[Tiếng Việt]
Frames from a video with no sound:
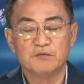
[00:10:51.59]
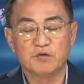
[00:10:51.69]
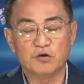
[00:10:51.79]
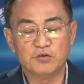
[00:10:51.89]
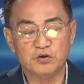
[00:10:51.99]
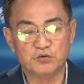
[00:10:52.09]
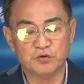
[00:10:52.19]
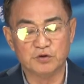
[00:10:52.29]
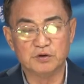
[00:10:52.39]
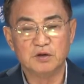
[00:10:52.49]
phó thị
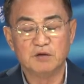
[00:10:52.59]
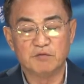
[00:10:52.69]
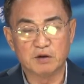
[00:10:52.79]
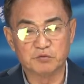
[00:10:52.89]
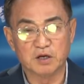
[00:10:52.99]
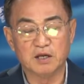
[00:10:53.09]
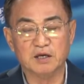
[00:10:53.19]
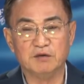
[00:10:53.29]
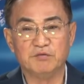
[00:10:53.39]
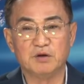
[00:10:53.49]
trưởng và đồng thời là
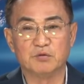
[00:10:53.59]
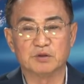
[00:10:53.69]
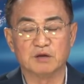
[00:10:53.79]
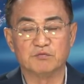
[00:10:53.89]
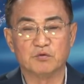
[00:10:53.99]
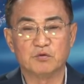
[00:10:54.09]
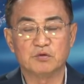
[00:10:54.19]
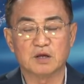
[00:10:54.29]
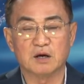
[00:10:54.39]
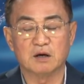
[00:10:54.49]
nghị viên của thành phố
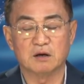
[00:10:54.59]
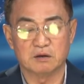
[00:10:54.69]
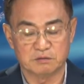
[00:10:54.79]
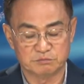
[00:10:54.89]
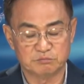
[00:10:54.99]
tạ à,